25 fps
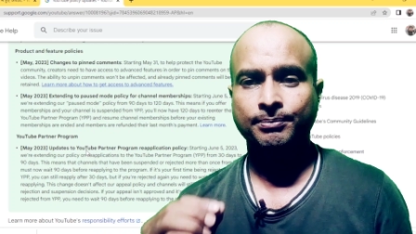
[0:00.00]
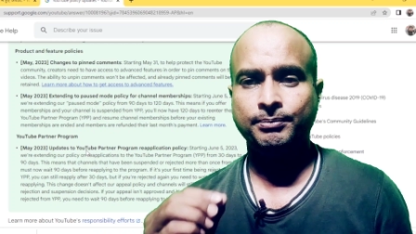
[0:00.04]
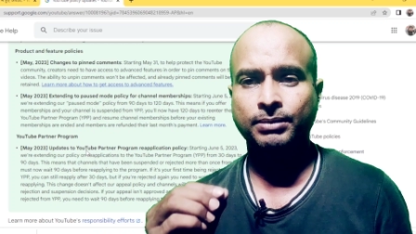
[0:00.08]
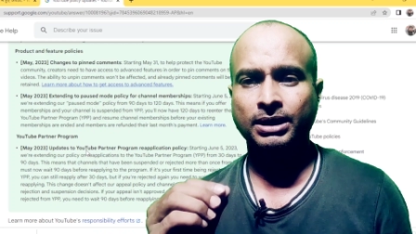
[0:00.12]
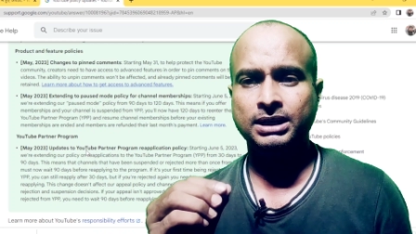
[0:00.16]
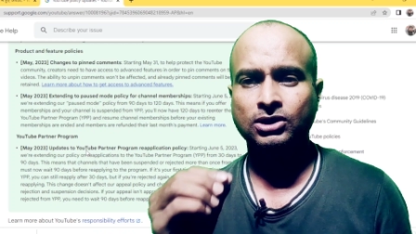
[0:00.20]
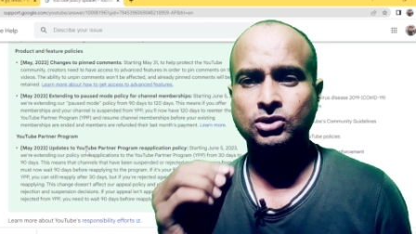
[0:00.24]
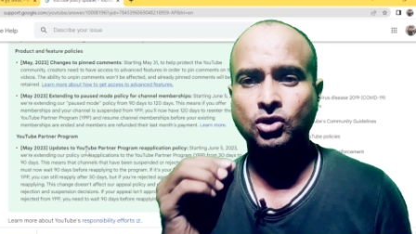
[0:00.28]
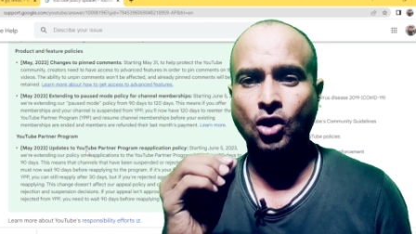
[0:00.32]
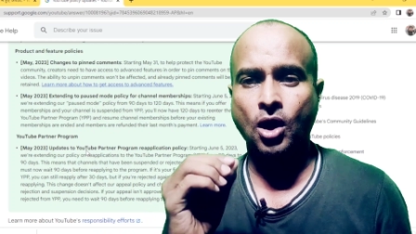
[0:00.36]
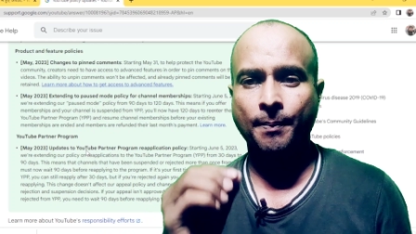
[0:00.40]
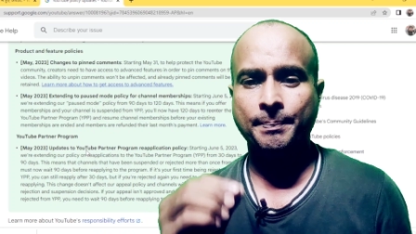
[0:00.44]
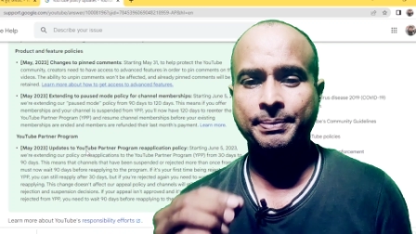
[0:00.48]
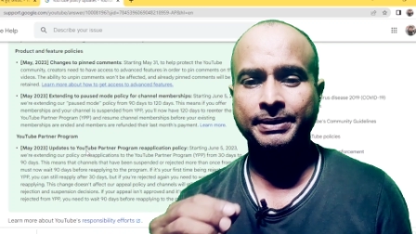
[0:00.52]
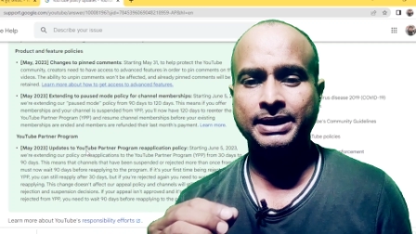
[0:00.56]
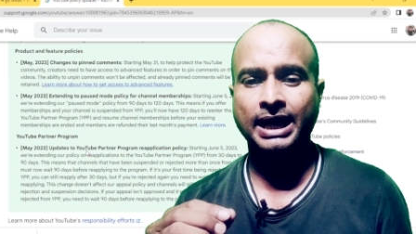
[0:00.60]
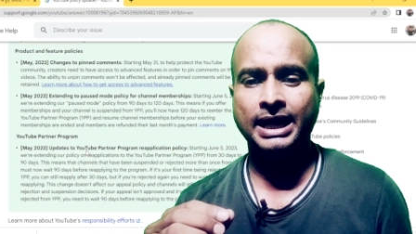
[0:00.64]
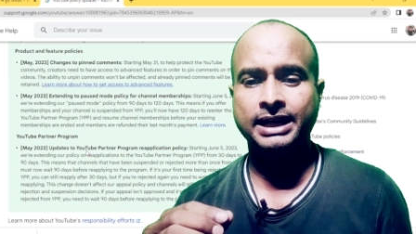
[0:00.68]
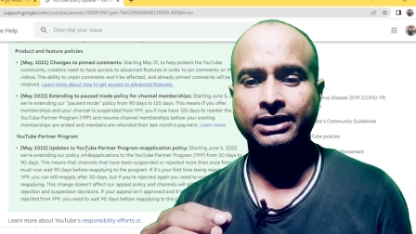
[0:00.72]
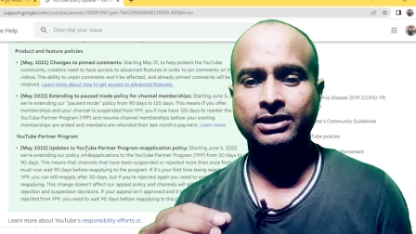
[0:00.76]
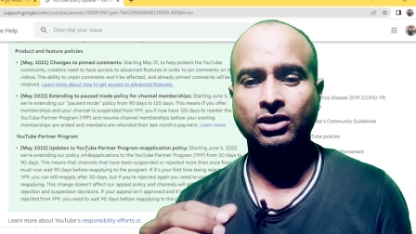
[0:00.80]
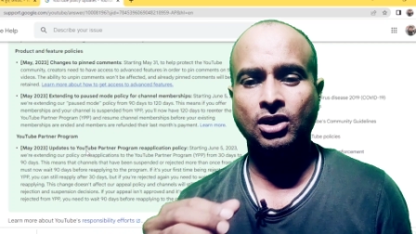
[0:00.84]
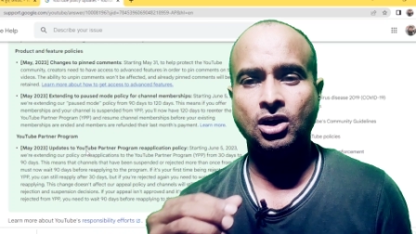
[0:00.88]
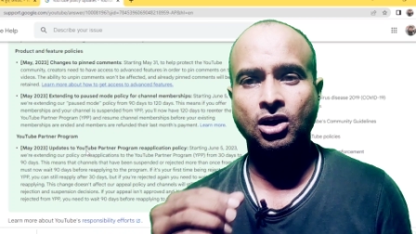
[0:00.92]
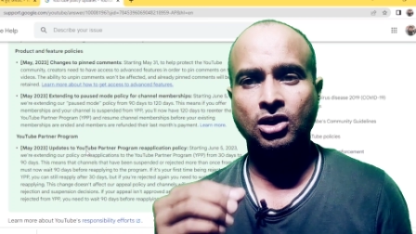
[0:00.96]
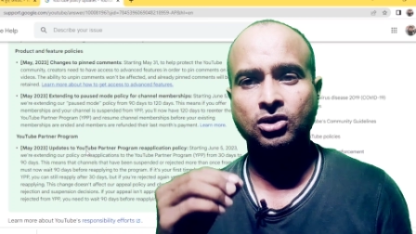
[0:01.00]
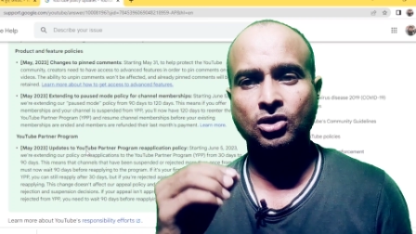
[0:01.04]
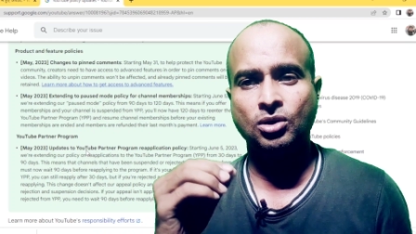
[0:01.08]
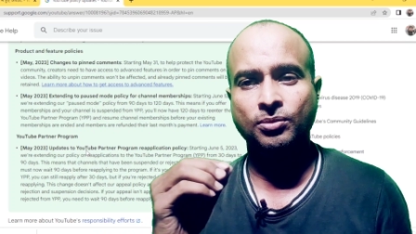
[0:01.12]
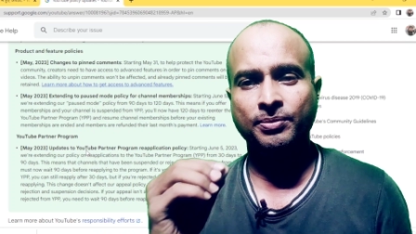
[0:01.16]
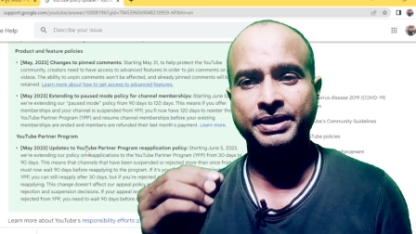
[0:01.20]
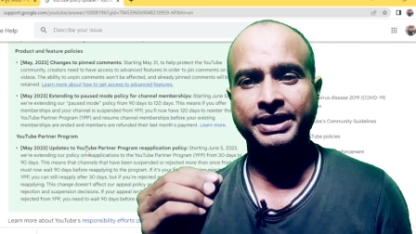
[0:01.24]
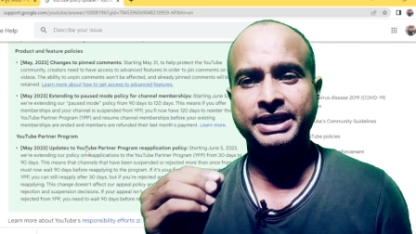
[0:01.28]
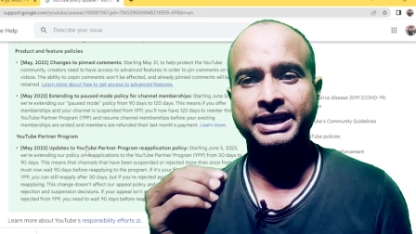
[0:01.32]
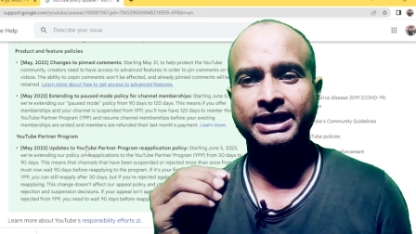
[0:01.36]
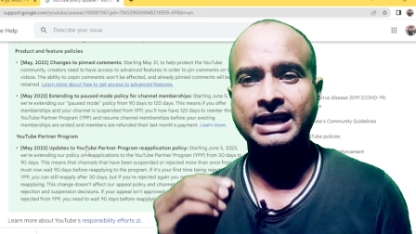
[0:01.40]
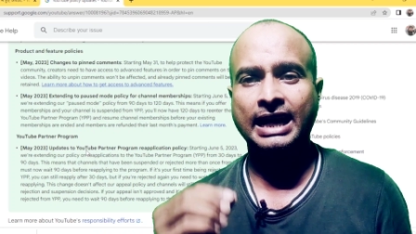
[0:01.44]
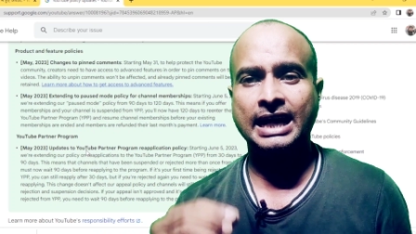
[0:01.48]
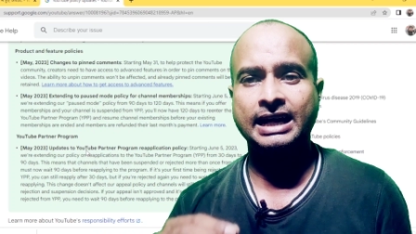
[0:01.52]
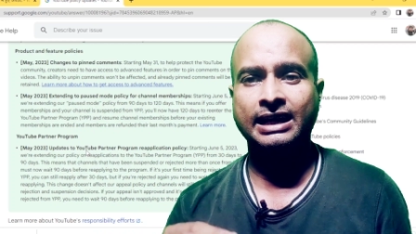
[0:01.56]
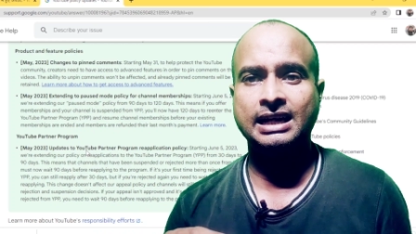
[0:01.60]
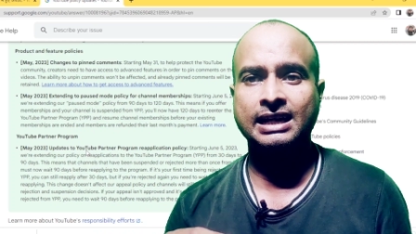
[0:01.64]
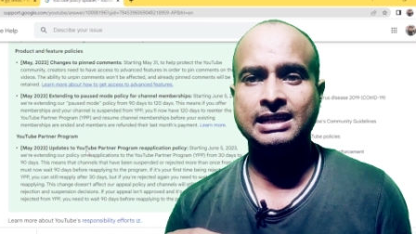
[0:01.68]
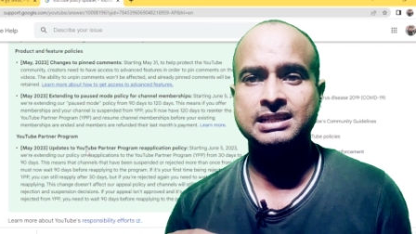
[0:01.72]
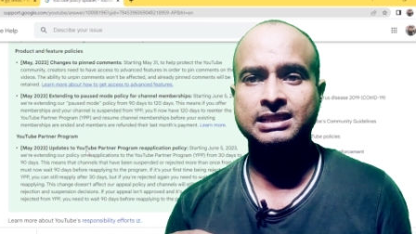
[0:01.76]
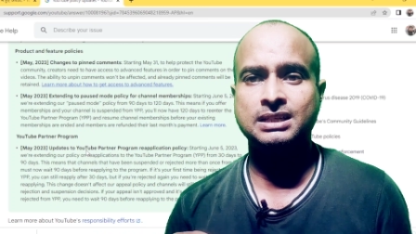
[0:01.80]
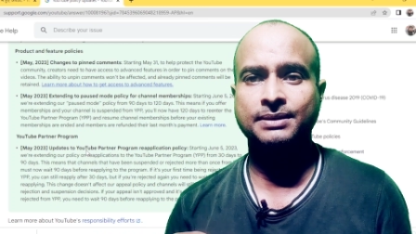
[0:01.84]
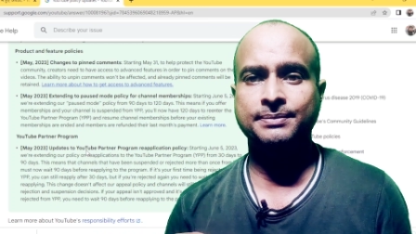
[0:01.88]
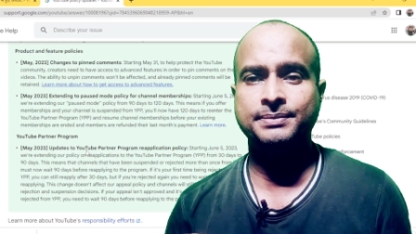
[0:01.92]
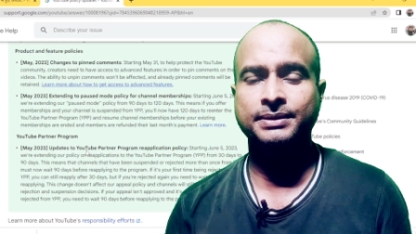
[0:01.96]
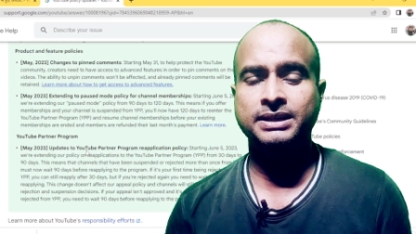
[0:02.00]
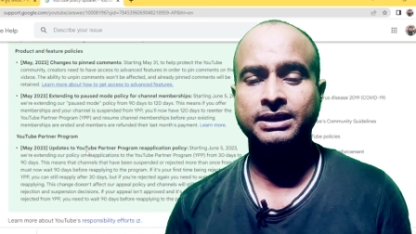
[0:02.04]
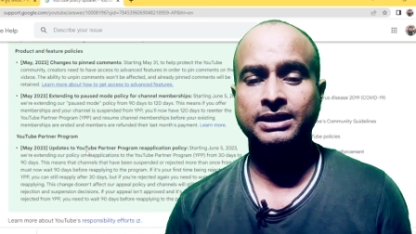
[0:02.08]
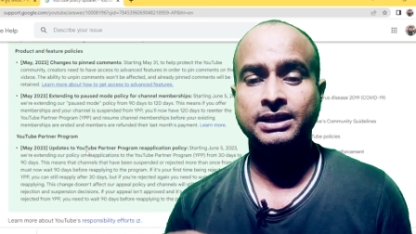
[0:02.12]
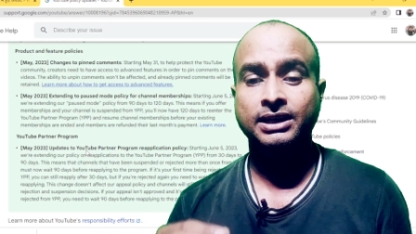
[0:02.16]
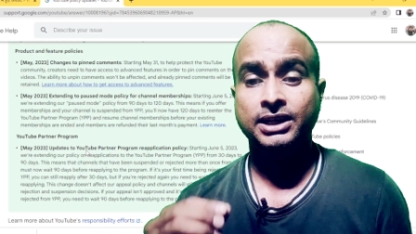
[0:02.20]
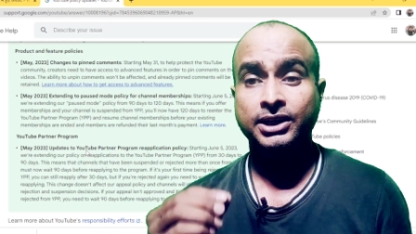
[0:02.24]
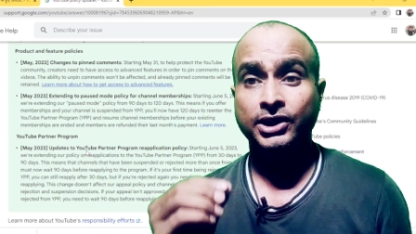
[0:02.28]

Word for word: बट कॉपीराइट और कॉमेडी गाइडलाइन से भी